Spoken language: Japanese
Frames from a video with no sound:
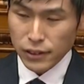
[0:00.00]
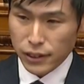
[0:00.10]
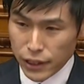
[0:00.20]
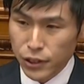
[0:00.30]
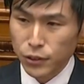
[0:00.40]

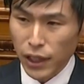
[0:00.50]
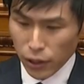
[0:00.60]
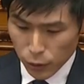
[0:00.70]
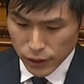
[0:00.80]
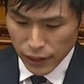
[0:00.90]
自粛や
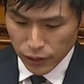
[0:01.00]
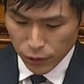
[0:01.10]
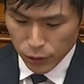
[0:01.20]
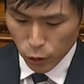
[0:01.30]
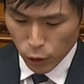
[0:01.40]
要請と
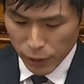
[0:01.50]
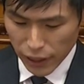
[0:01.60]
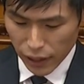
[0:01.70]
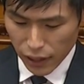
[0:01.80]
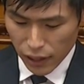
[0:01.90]
いう言葉
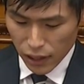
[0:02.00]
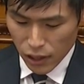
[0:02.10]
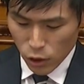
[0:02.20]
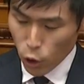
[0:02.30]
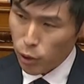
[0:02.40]
で
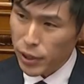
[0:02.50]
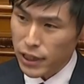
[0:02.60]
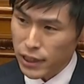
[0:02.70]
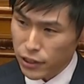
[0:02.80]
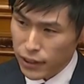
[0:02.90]
国民
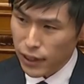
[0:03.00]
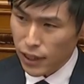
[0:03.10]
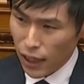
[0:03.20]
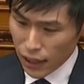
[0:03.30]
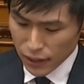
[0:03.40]
に自主的
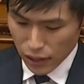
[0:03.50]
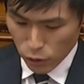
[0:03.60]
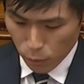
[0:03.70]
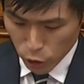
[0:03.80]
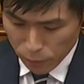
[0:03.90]
な判断
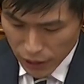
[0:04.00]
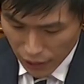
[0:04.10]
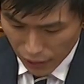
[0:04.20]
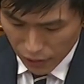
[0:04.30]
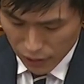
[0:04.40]
を求めな
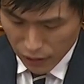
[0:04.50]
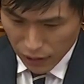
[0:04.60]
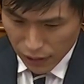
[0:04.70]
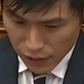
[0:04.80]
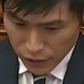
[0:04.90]
がら、
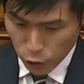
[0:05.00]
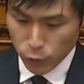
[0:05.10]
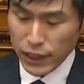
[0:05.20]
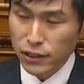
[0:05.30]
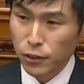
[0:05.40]
直
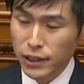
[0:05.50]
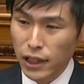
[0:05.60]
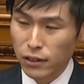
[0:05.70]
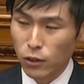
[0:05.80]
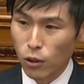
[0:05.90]
接の支
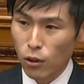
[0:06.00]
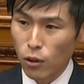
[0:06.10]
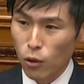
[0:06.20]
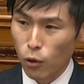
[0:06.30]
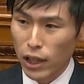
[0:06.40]
援を
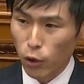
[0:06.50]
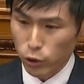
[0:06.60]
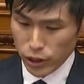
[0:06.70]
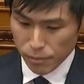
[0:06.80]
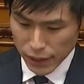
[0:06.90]
行おう
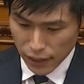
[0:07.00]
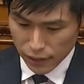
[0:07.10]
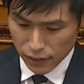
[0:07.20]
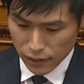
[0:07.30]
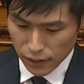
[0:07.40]
としません。
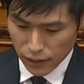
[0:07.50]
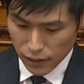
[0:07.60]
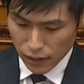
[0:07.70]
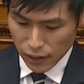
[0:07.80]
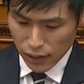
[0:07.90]

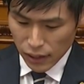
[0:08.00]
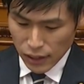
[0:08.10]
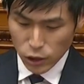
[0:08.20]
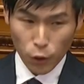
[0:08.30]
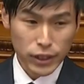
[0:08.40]

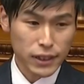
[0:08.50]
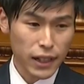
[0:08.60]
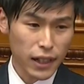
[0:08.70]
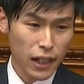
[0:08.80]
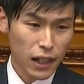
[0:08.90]
その姿
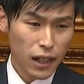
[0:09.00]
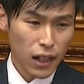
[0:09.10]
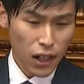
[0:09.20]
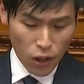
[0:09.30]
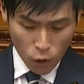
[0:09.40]
勢が
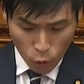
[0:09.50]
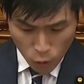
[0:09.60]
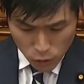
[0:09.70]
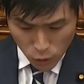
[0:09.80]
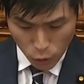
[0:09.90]
多
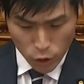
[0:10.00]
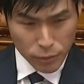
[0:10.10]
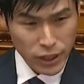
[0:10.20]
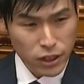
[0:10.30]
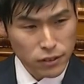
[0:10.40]
くの国
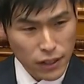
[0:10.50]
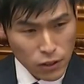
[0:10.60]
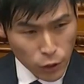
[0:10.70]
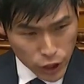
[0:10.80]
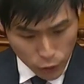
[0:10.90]
民に不
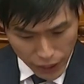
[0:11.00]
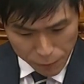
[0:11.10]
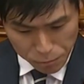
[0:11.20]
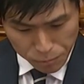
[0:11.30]
安を広げ、